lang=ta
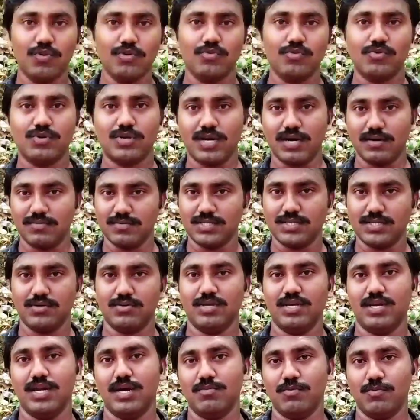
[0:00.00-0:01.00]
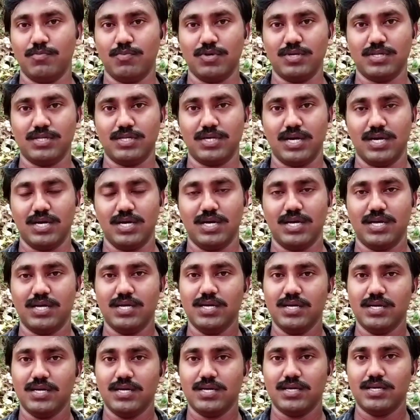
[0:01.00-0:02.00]
ஓடணுன்ற அவசியம் இல்லாமல் போனதுனால
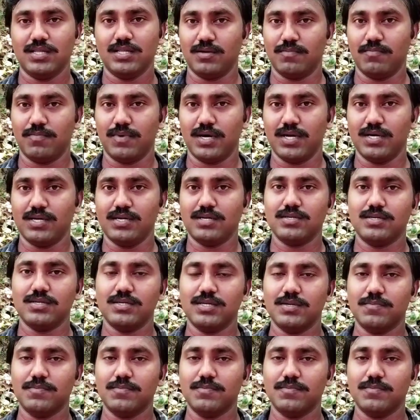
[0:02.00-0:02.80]
இந்த பாயிண்ட்